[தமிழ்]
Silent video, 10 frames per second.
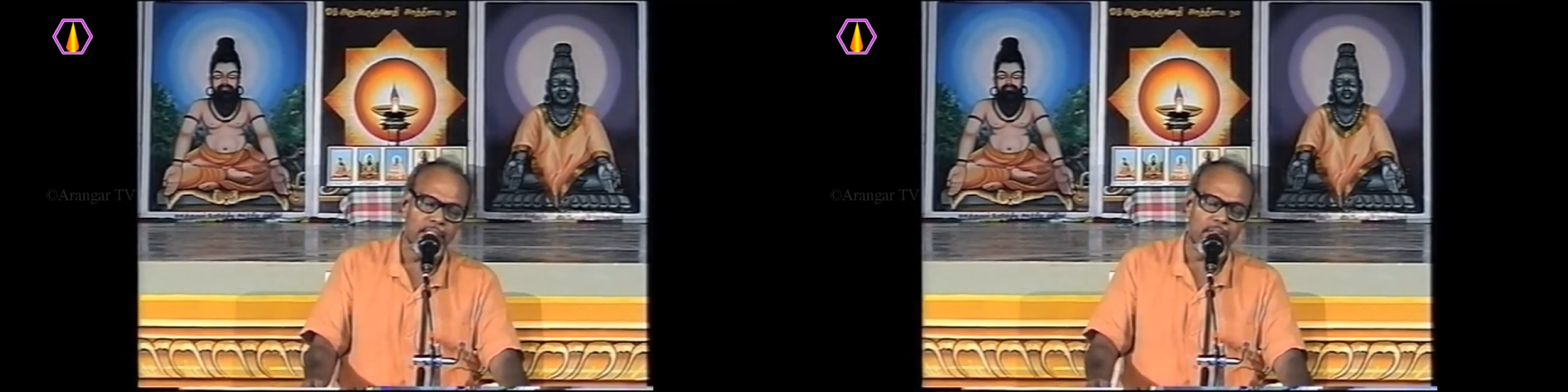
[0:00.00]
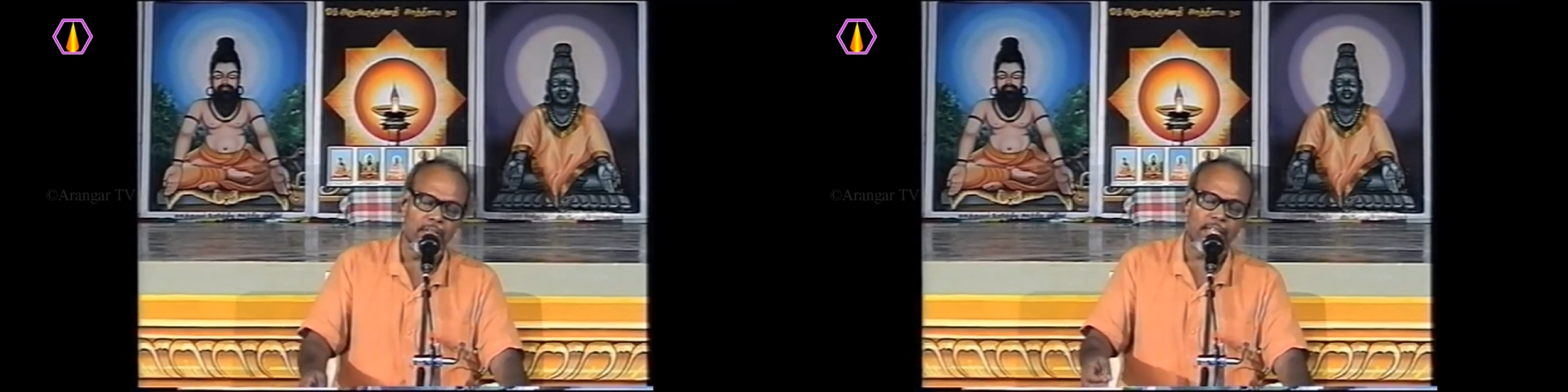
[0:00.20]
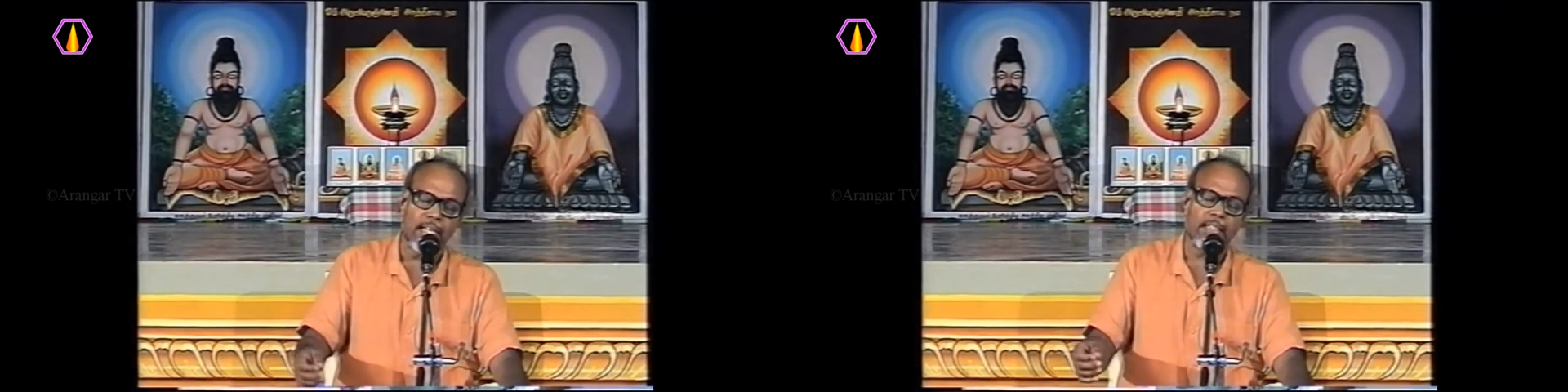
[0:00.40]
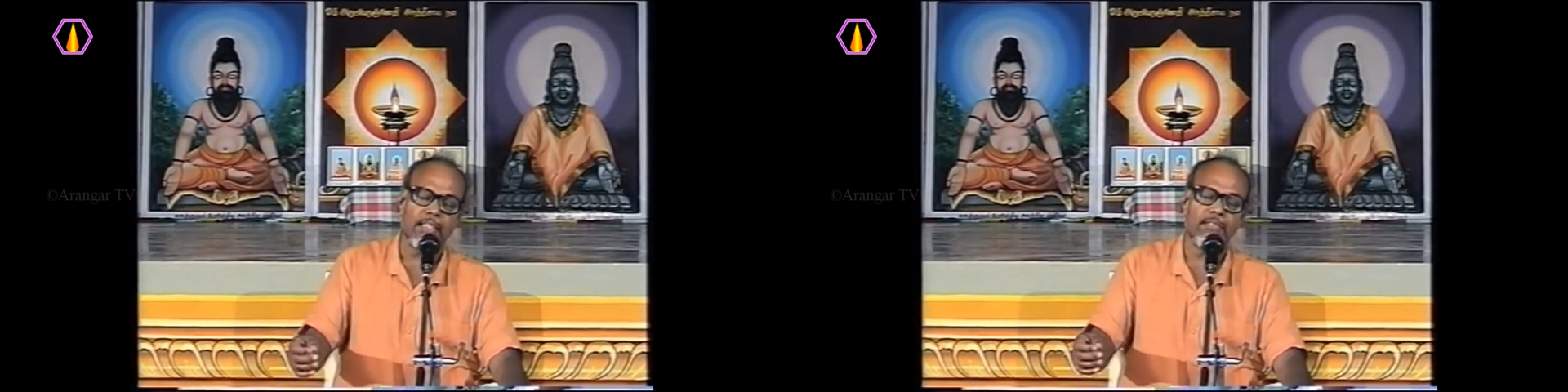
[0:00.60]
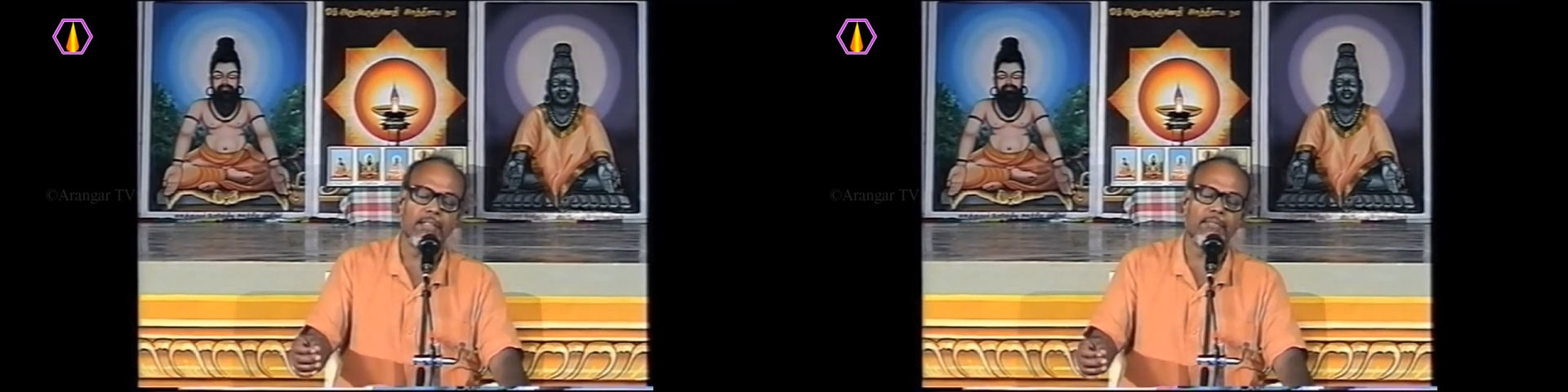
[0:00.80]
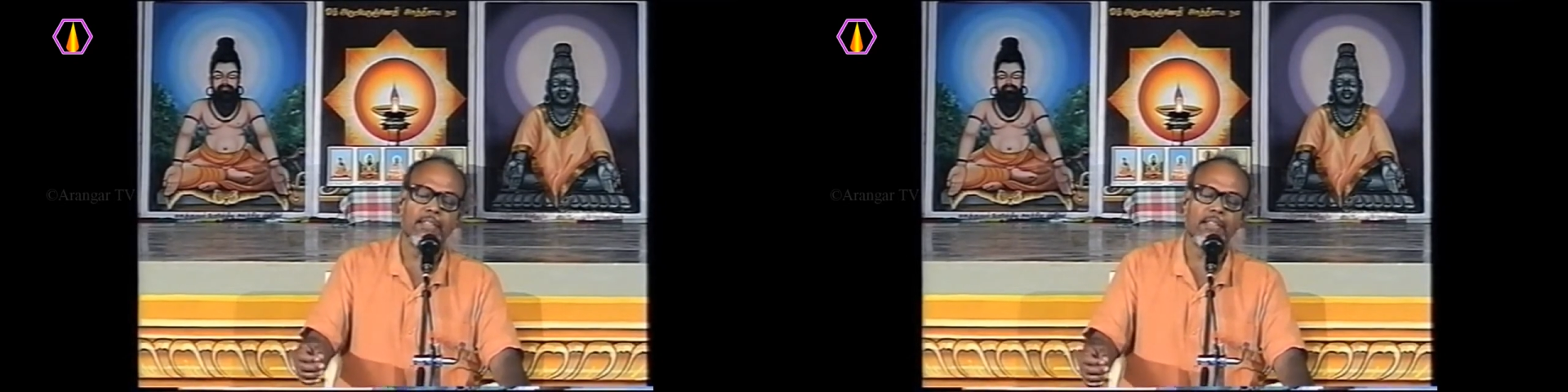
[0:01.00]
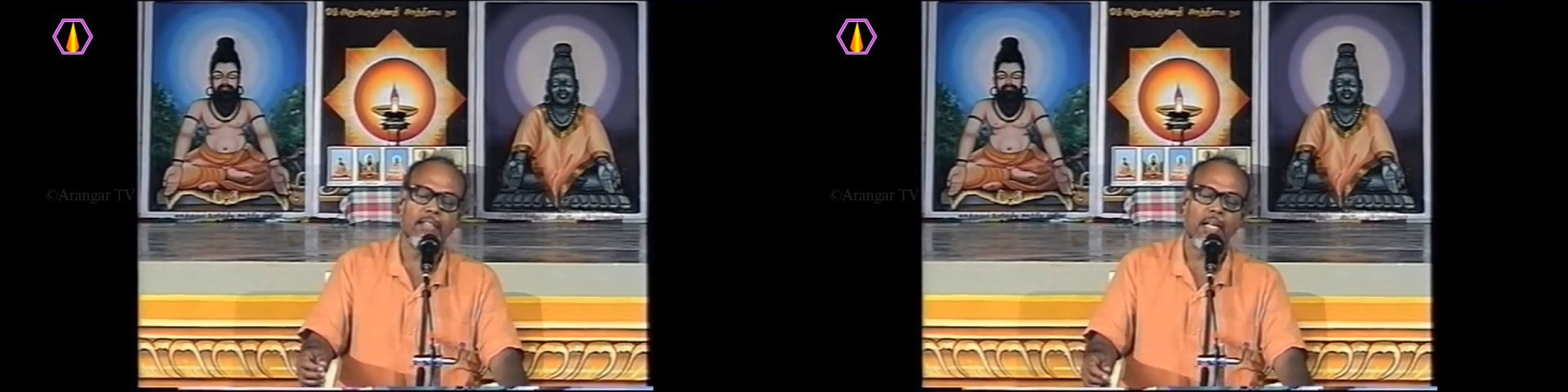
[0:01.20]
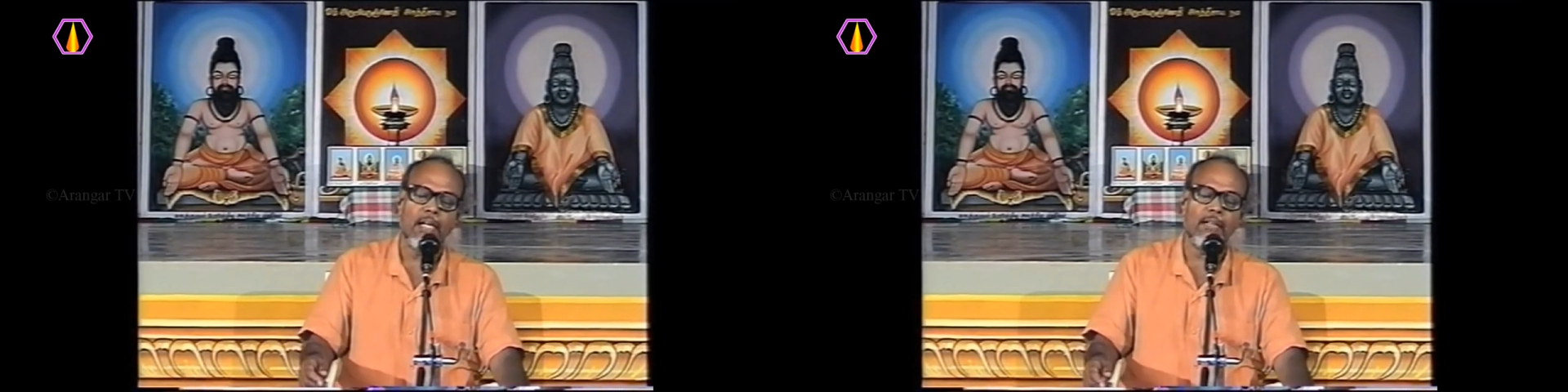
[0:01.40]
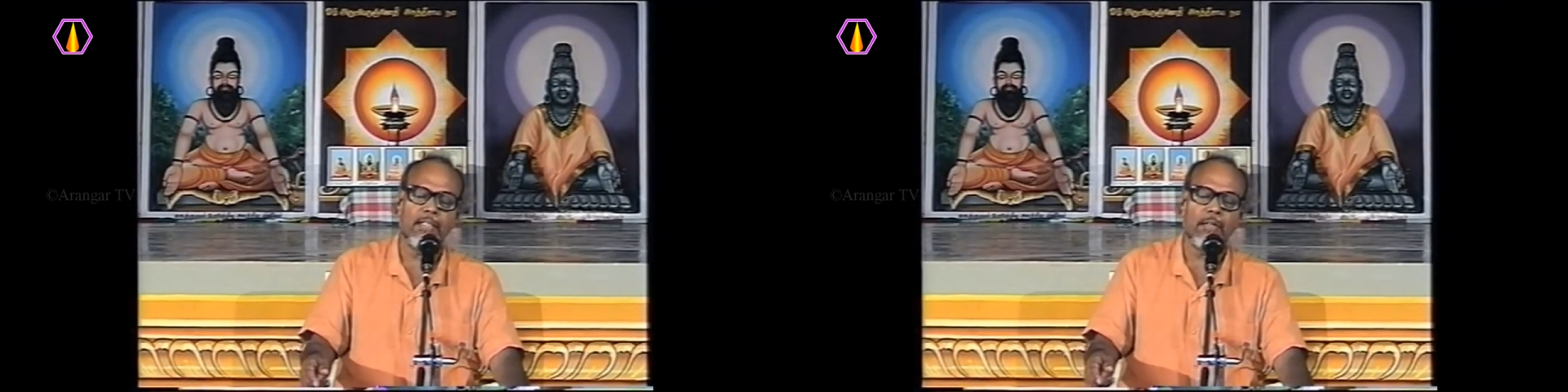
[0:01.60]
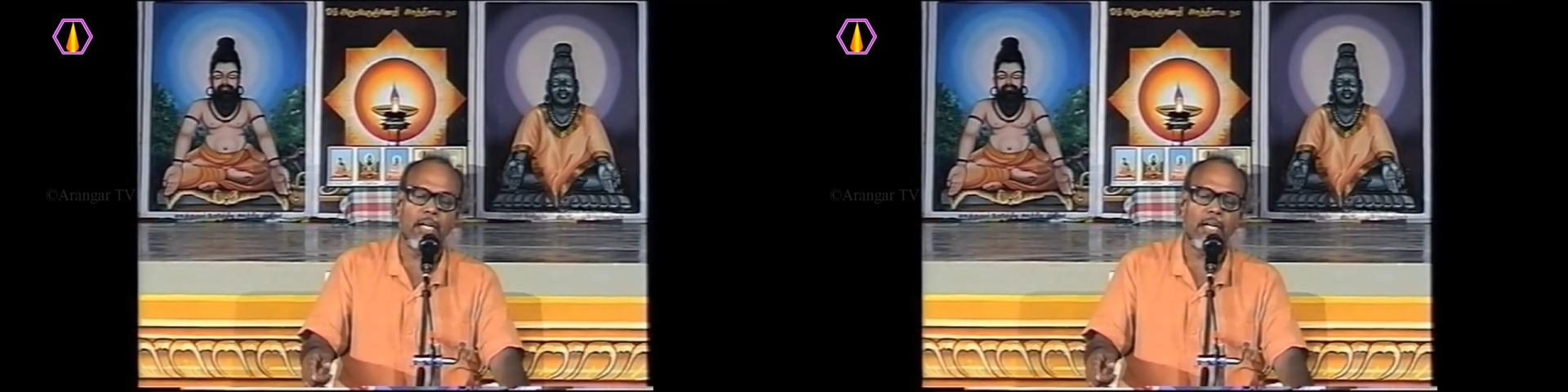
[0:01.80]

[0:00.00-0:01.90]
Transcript: எவ்வளோ வைராக்கியம் வேண்டும் இந்த